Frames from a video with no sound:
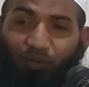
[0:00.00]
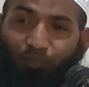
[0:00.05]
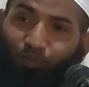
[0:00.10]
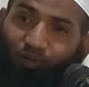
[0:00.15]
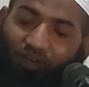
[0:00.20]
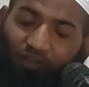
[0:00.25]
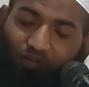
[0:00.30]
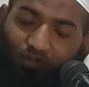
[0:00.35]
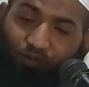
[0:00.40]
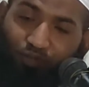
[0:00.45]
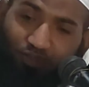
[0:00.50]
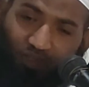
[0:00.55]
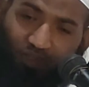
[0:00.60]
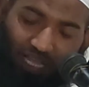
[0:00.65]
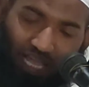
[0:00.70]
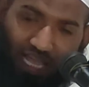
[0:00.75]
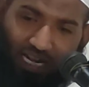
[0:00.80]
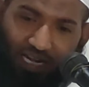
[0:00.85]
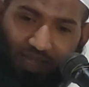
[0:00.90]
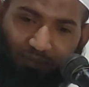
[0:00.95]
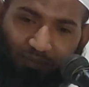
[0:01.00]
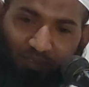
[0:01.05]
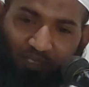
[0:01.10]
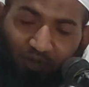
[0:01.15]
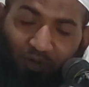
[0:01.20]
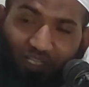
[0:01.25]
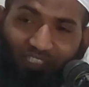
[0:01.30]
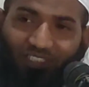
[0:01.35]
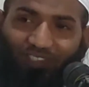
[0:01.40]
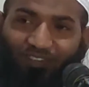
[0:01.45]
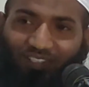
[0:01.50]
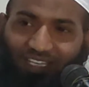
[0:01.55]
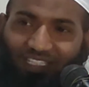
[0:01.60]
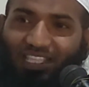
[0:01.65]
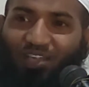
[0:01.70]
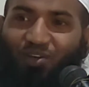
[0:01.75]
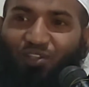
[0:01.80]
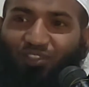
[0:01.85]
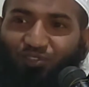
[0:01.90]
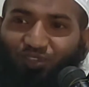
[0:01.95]
তারপর হুজুর খান আপনার অনেকদিন ধরে
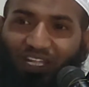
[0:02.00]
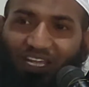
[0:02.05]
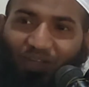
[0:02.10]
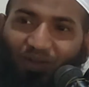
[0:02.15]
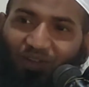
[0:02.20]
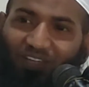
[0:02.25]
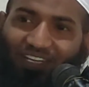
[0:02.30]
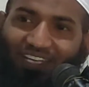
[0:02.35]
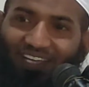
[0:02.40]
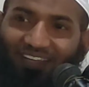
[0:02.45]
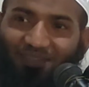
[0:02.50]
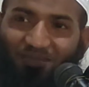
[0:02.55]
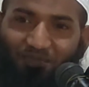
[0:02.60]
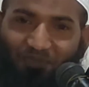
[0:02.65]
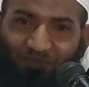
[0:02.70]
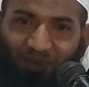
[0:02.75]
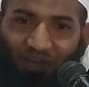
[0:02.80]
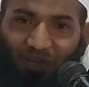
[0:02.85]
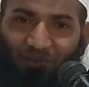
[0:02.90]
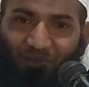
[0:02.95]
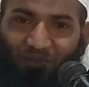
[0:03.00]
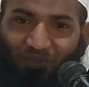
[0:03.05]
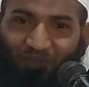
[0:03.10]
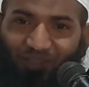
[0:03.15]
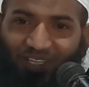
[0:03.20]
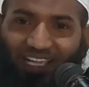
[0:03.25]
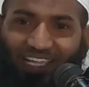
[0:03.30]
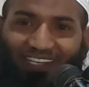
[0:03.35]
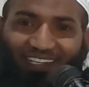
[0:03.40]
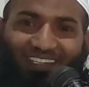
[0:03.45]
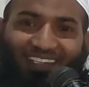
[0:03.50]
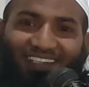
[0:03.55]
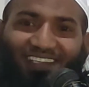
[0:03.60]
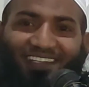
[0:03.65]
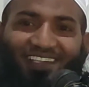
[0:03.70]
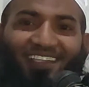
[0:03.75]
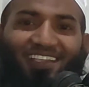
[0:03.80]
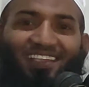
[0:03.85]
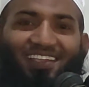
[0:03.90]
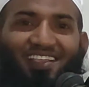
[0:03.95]
দাওয়াত করে খাওয়াই না ভালো মন্দ খান
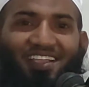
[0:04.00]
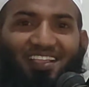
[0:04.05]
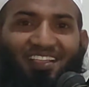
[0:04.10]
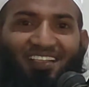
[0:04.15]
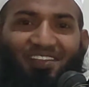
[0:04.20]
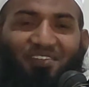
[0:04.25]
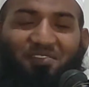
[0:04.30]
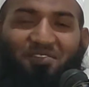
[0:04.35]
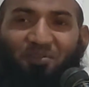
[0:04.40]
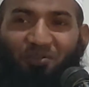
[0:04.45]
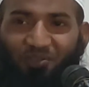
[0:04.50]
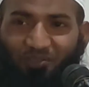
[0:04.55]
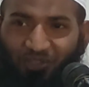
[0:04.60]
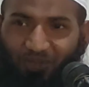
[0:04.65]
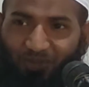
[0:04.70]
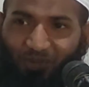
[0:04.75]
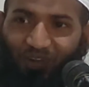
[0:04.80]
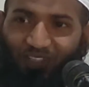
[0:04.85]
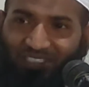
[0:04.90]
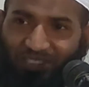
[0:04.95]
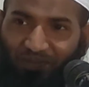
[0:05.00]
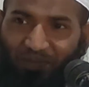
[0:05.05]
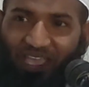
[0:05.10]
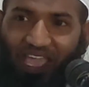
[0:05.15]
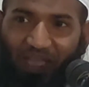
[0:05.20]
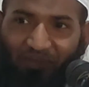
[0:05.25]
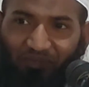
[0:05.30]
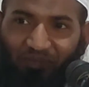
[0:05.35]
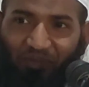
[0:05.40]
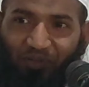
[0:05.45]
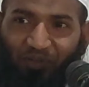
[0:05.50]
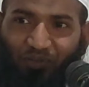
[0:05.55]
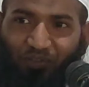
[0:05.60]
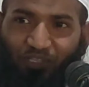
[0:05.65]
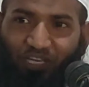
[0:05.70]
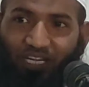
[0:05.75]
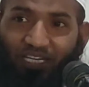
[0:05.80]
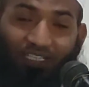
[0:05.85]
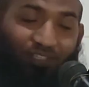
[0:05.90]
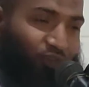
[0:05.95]
হুজুর বললো যে ভাই আপনিও
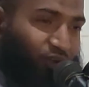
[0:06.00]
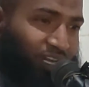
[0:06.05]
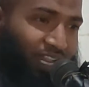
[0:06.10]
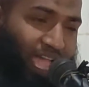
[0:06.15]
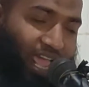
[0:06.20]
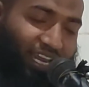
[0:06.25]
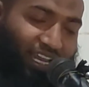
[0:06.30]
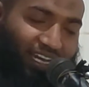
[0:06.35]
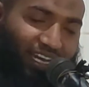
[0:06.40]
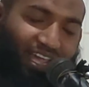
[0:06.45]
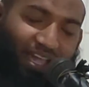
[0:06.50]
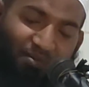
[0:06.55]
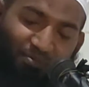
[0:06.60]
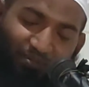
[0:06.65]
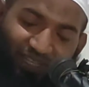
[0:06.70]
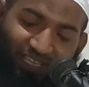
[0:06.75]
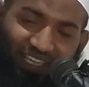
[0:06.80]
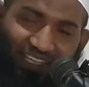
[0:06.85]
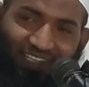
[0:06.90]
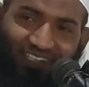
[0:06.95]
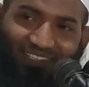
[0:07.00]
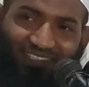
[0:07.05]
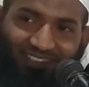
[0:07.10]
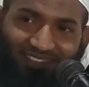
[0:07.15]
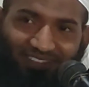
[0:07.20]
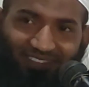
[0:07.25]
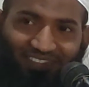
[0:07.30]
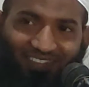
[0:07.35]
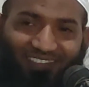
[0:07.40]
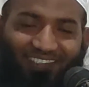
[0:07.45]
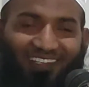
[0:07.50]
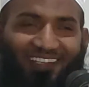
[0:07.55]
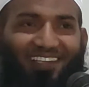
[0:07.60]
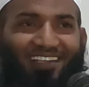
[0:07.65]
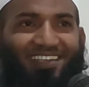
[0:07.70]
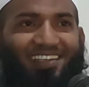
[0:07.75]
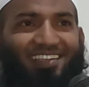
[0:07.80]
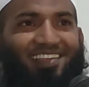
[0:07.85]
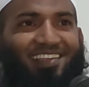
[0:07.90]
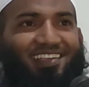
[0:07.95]
দুইটা নেন না না না আপনি খান
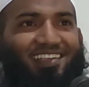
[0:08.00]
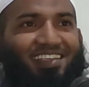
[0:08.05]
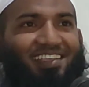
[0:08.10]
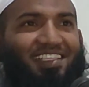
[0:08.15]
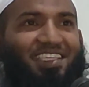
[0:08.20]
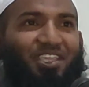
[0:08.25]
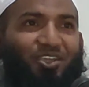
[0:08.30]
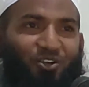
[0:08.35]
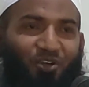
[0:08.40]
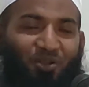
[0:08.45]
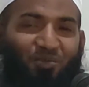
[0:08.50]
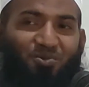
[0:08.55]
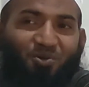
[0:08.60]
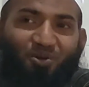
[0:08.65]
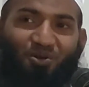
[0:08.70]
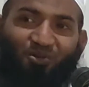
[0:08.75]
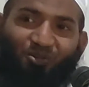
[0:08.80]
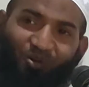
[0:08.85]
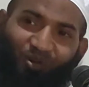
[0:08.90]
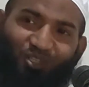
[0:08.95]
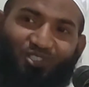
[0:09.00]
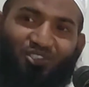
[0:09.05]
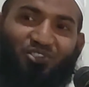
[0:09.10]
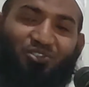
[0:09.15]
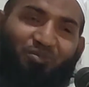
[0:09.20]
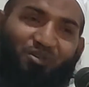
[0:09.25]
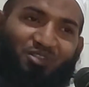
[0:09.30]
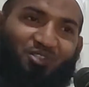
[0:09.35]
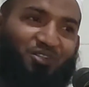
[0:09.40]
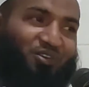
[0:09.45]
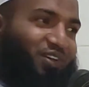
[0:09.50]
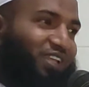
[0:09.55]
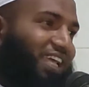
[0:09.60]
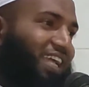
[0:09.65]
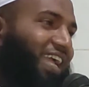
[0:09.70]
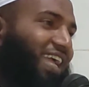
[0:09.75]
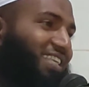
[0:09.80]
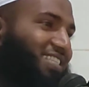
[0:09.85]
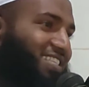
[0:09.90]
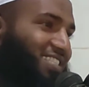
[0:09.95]
কি করব কষ্ট মষ্ট
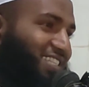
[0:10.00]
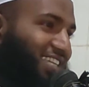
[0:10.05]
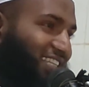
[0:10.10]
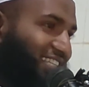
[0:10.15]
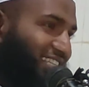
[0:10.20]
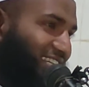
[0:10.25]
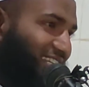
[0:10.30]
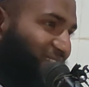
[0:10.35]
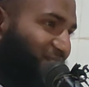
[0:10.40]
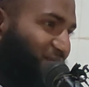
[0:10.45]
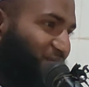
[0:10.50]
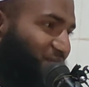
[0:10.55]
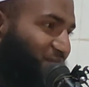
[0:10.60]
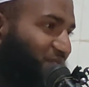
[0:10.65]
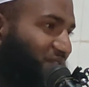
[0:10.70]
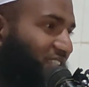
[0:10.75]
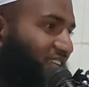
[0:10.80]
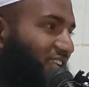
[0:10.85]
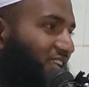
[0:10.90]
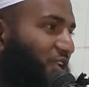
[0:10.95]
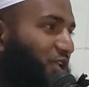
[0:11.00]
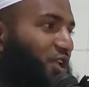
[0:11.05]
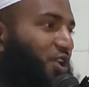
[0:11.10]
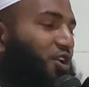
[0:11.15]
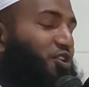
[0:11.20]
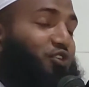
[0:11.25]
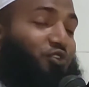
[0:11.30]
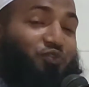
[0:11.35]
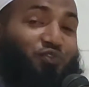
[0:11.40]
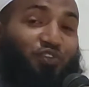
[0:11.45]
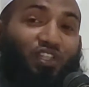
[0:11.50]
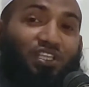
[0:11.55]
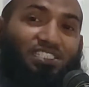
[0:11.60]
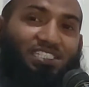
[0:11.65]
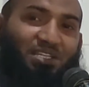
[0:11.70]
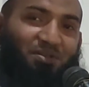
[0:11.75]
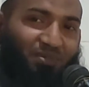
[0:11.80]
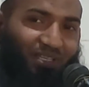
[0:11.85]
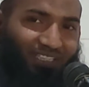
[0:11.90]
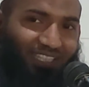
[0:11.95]
করে খাইছে চারটা ডিম
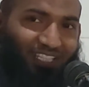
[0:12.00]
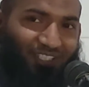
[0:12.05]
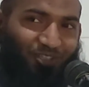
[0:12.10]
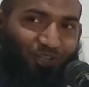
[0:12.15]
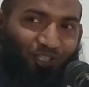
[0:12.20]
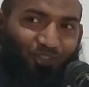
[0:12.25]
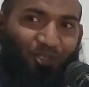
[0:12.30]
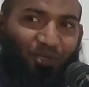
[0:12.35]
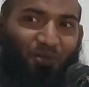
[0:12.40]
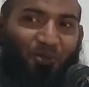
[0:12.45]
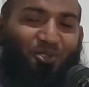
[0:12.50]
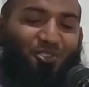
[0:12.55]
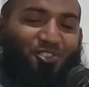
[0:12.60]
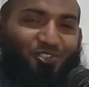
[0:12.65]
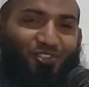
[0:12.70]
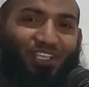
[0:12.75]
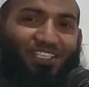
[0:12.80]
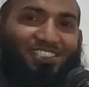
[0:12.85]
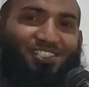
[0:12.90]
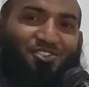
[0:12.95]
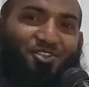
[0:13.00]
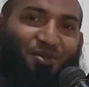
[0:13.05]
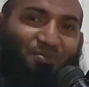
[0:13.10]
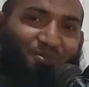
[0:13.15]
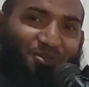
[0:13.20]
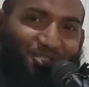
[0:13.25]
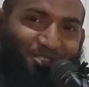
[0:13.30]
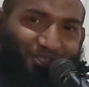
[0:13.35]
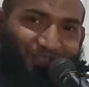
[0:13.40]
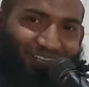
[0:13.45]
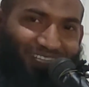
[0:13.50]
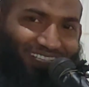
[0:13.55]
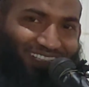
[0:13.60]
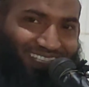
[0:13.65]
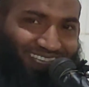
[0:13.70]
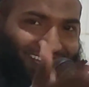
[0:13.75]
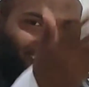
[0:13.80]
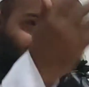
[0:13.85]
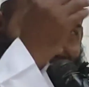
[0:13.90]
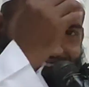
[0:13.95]
ফ্রিজের মধ্যে যত গোস্ত আছে সব হুজুরে
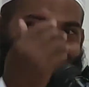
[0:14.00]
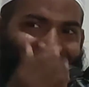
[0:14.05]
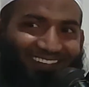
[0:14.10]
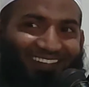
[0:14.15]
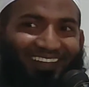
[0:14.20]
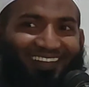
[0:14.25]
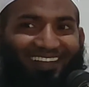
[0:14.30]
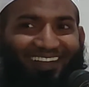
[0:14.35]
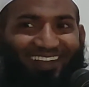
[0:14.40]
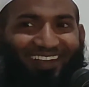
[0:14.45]
দিয়া দেও